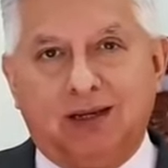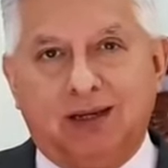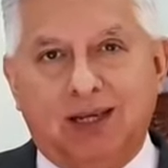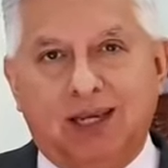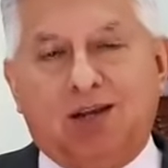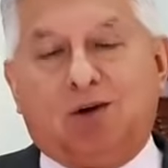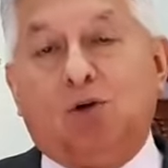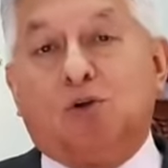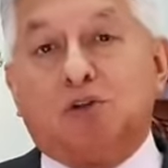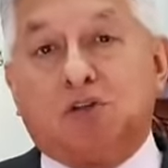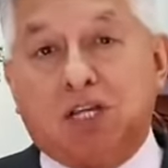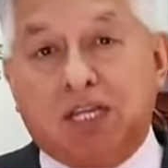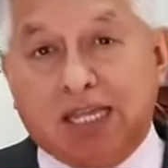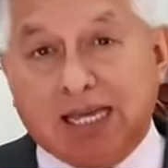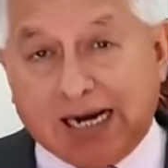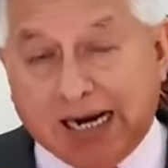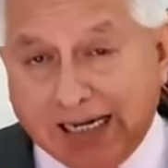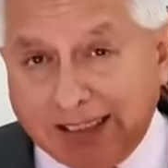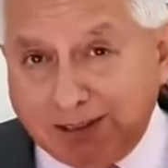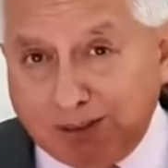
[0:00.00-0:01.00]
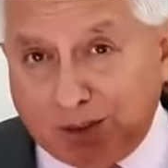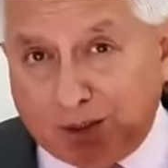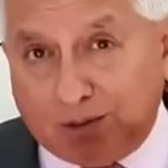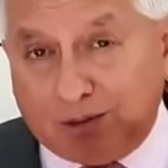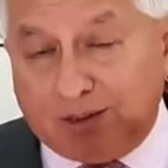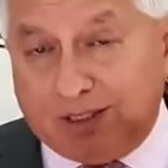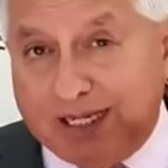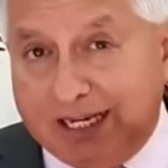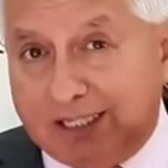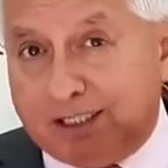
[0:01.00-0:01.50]
Y
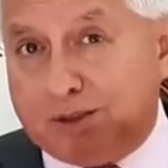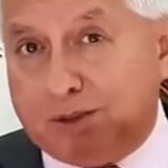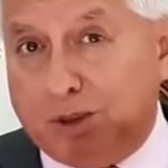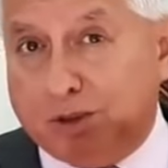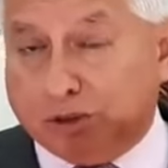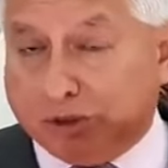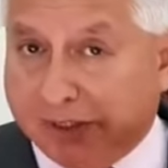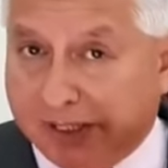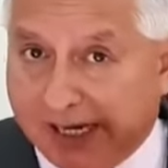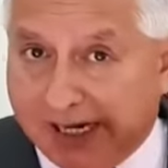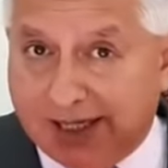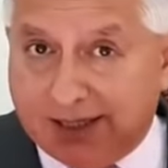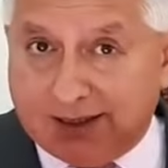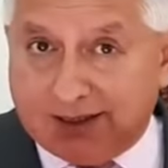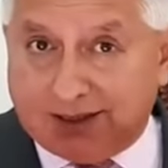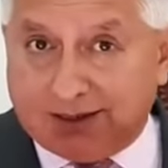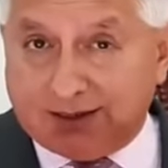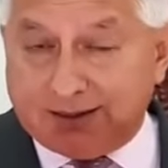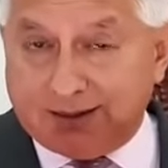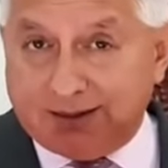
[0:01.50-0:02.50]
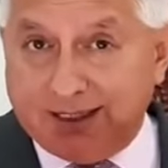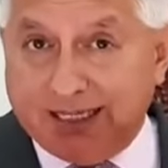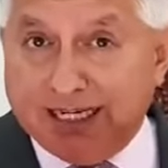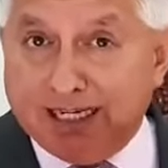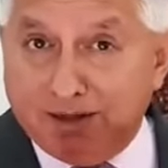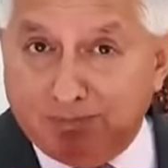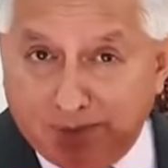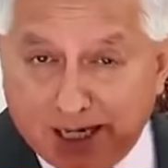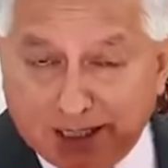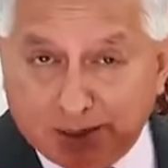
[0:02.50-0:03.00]
considerando estos tres
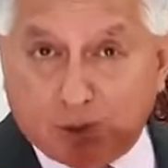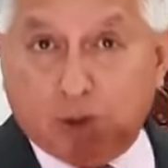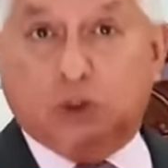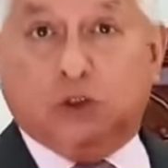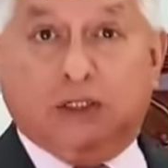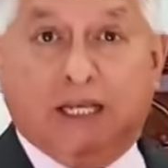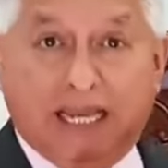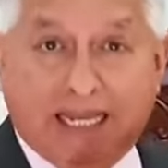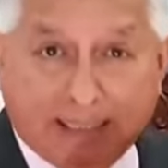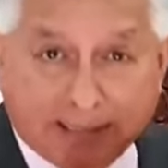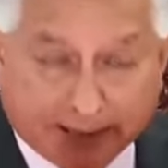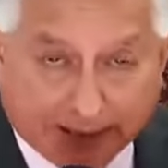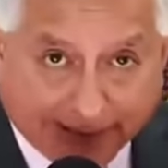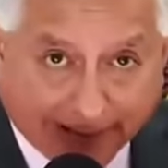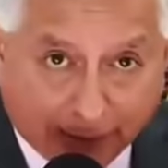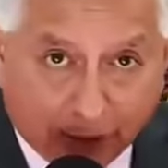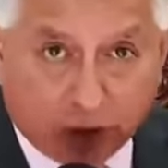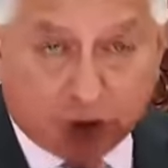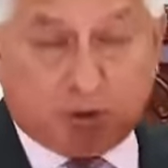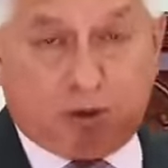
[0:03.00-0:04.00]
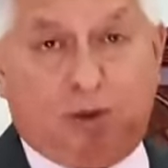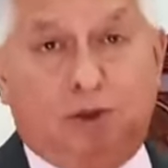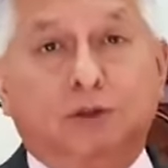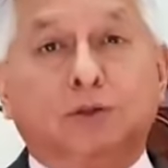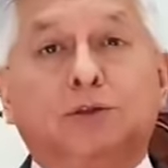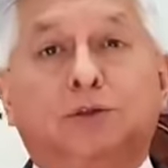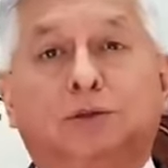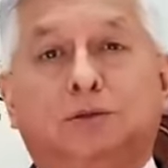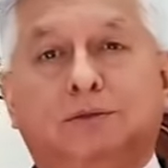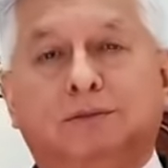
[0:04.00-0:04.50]
elementos, entre
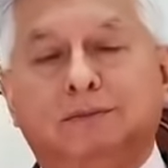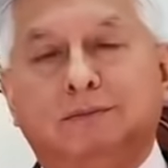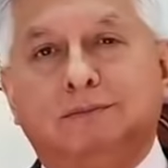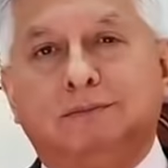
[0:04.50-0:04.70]
otros,